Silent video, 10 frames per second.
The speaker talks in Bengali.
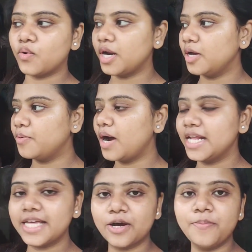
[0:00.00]
করে নেবো
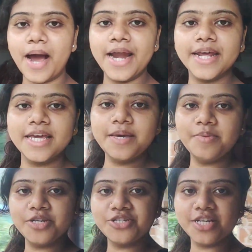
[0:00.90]
আর দেখো বাইরে কি
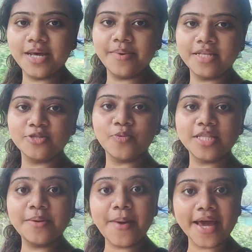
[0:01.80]
বৃষ্টি নেমেছে
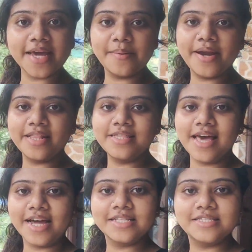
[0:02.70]
তোমাদের ব্যাক ক্যামেরাতে
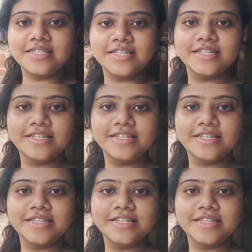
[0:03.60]
দেখাচ্ছি